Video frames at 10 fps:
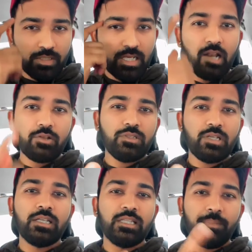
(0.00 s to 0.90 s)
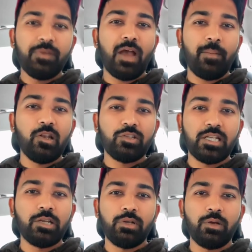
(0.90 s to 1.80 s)
ఒకసారి ఆలోచించండి ఇదే మీ ఫ్యామిలీలో
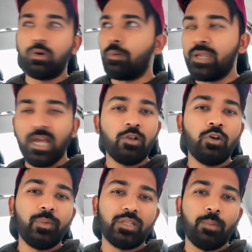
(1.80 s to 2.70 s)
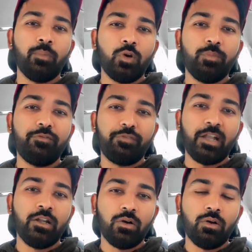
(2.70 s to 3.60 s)
జరిగి ఉంటే ఒక మీ అన్నో మీ తమ్ముడో మీ
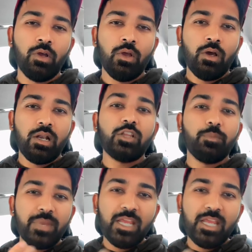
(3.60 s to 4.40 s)
ఫ్రెండో లేదో